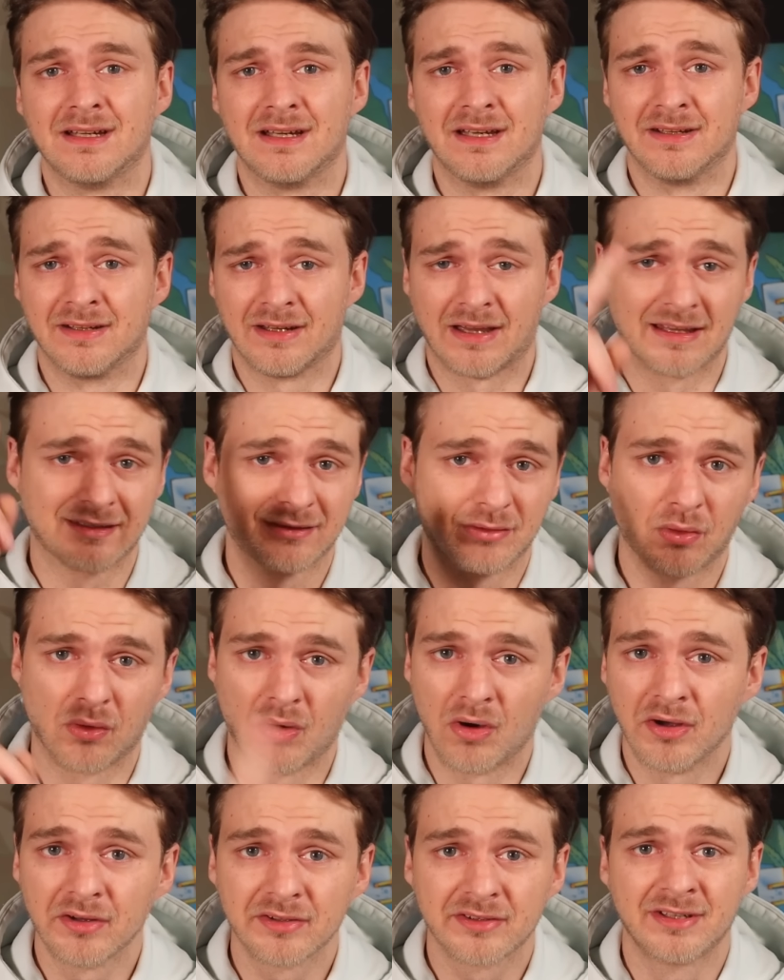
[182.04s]
in
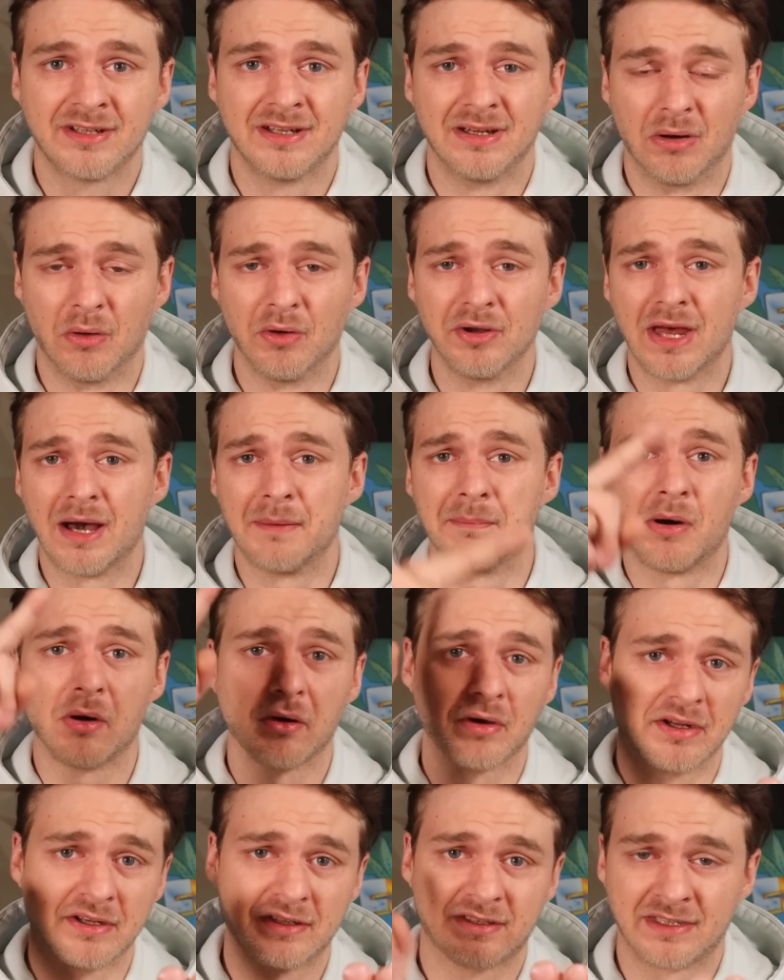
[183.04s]
Restaurants oder aber
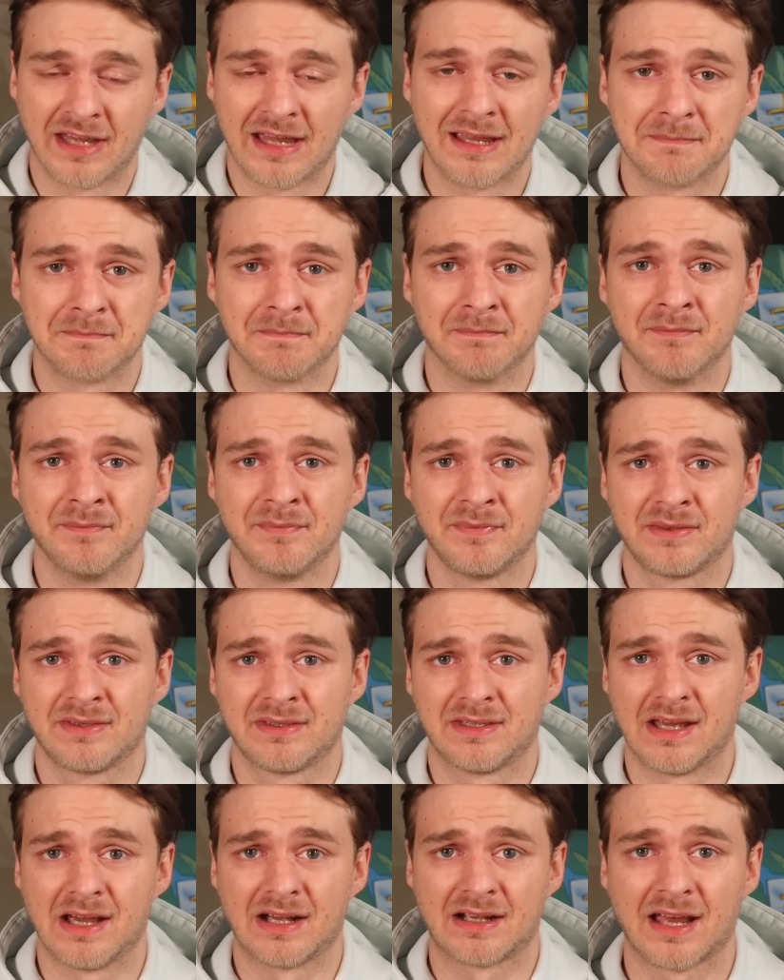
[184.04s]
auch in Kneipen
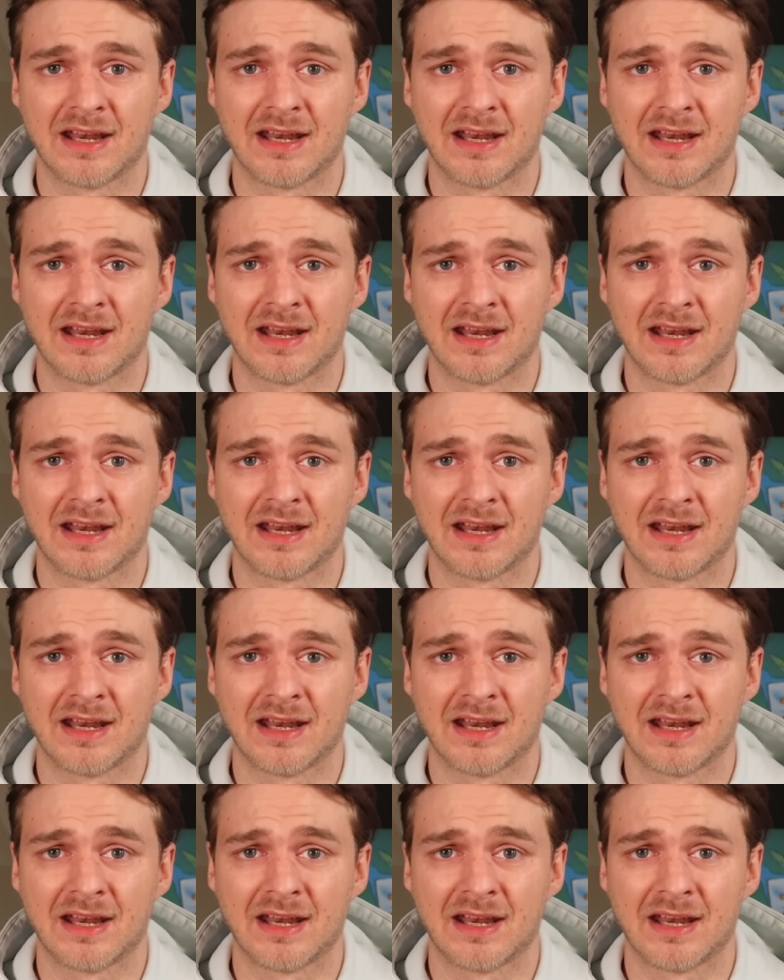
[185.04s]
der